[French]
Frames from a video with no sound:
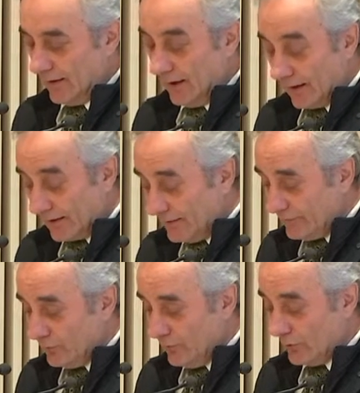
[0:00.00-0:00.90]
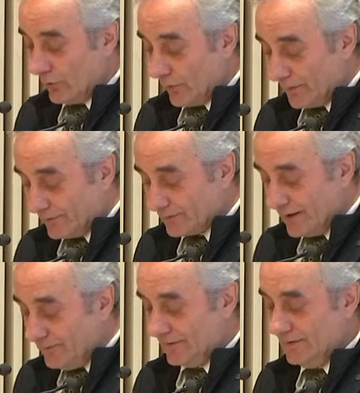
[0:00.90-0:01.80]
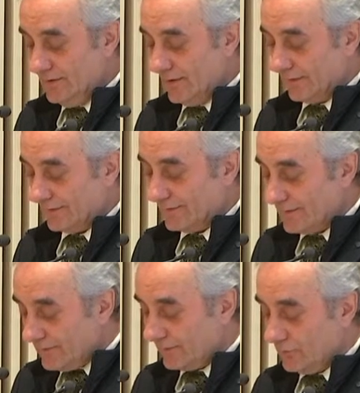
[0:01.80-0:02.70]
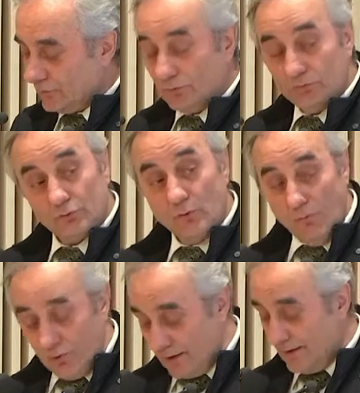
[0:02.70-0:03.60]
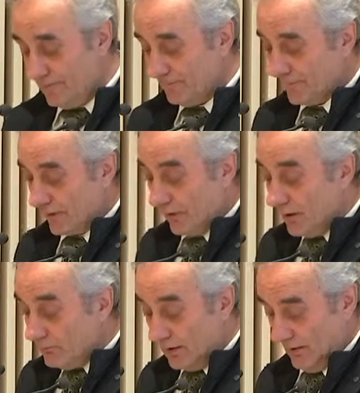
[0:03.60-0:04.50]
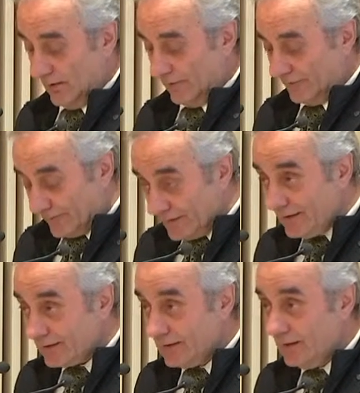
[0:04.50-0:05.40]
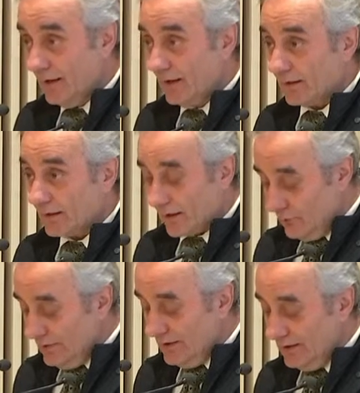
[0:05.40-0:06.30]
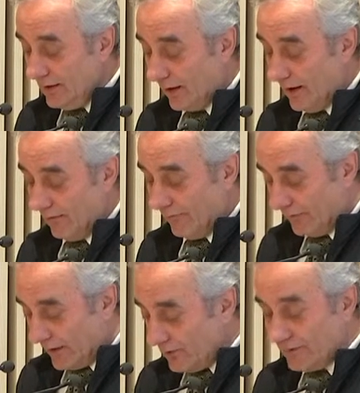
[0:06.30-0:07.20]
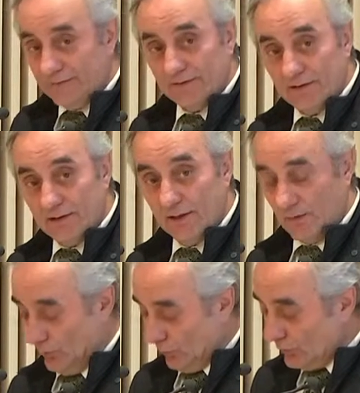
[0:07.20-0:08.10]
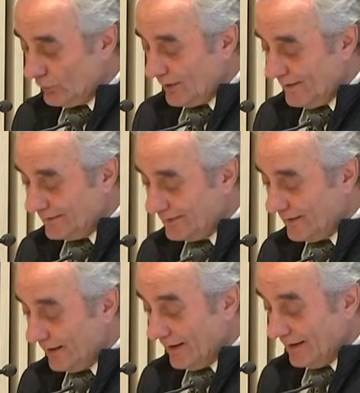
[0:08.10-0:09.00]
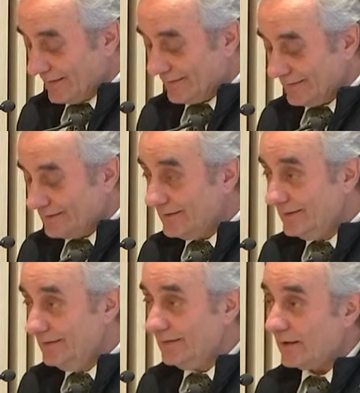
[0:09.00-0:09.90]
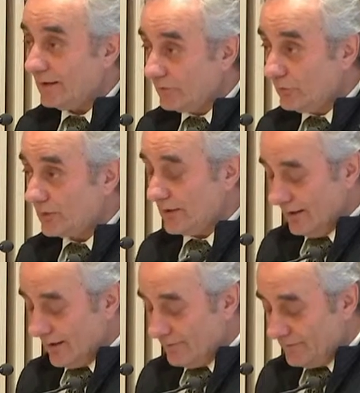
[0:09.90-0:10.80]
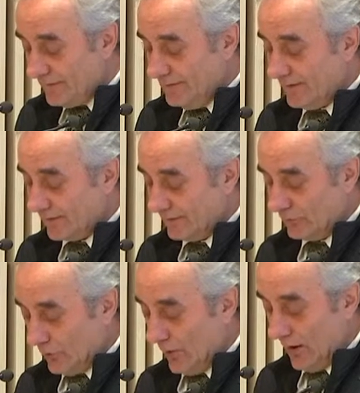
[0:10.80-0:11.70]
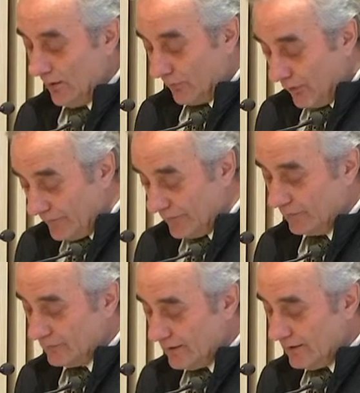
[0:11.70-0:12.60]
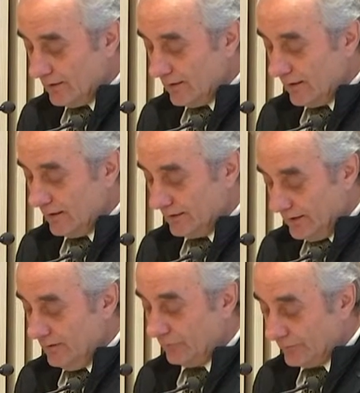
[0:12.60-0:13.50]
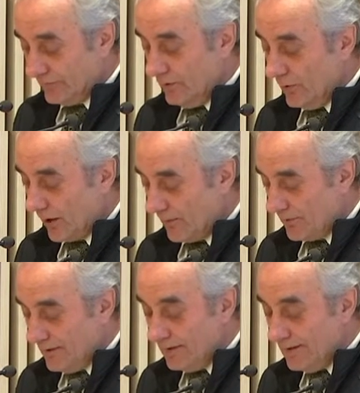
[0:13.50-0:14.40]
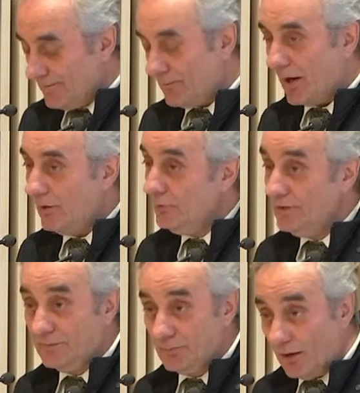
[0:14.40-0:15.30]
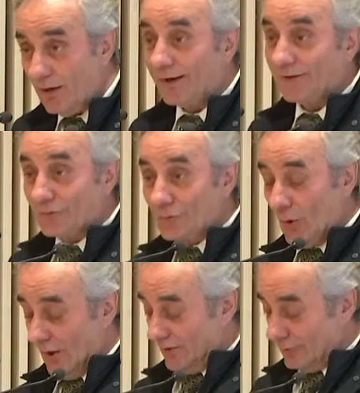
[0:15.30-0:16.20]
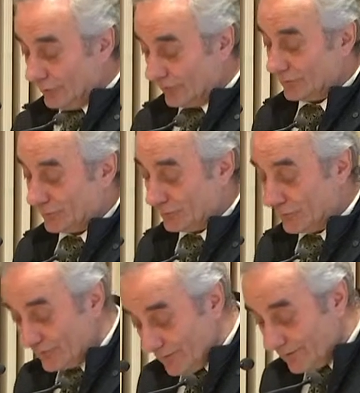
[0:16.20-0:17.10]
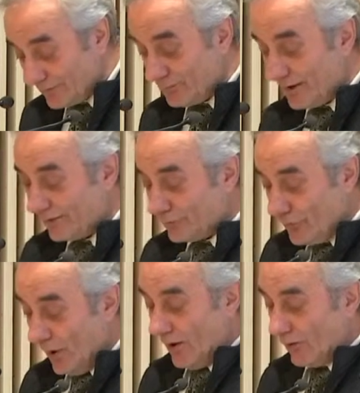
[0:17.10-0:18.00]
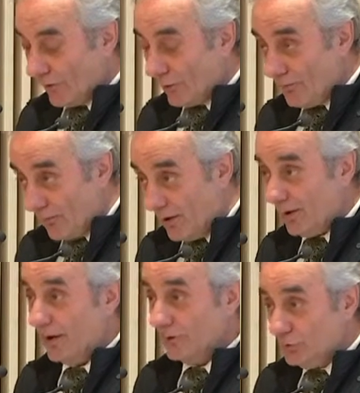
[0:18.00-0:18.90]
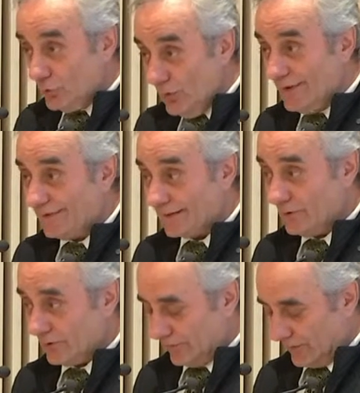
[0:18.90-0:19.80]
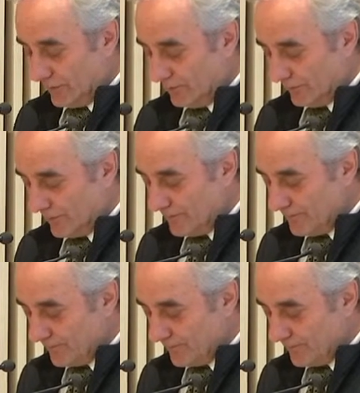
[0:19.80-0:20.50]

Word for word: un réseau que représente l'AMSTI avec ses actions autour de mots-clés comme fédérer, réunir, valoriser, mutualiser, c'est-à-dire assurer la vie d'un réseau professionnel qui, faut-il le rappeler, n'est pas uniquement un réseau de centres de sciences, mais un réseau regroupant tous les acteurs de ces cultures.